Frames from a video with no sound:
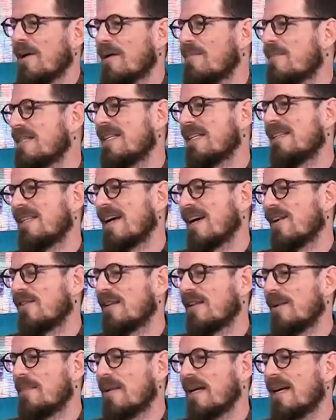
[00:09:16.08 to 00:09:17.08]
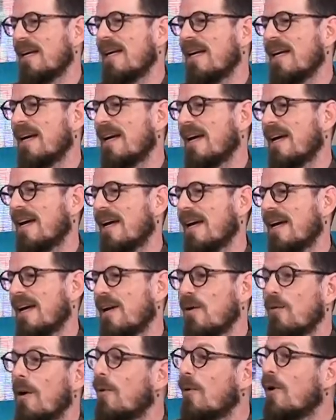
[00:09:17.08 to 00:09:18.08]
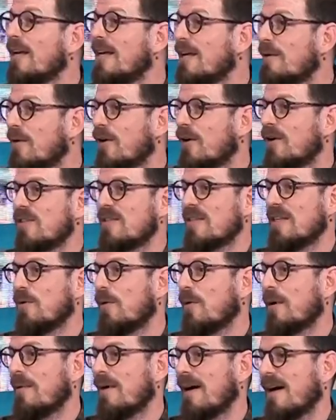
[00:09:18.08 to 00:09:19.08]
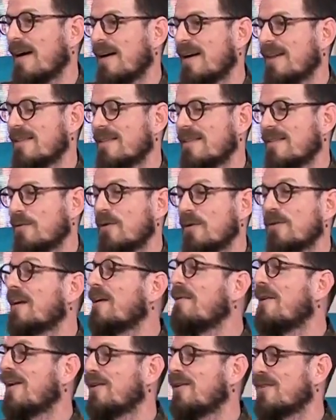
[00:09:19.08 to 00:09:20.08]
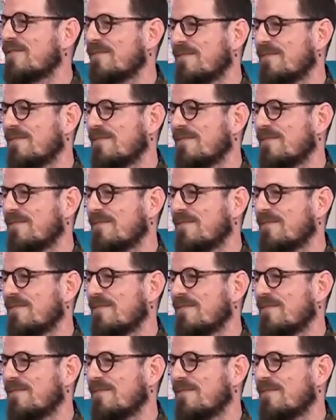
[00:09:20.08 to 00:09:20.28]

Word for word: presentarnos también nuevos libros y nuevos trabajos.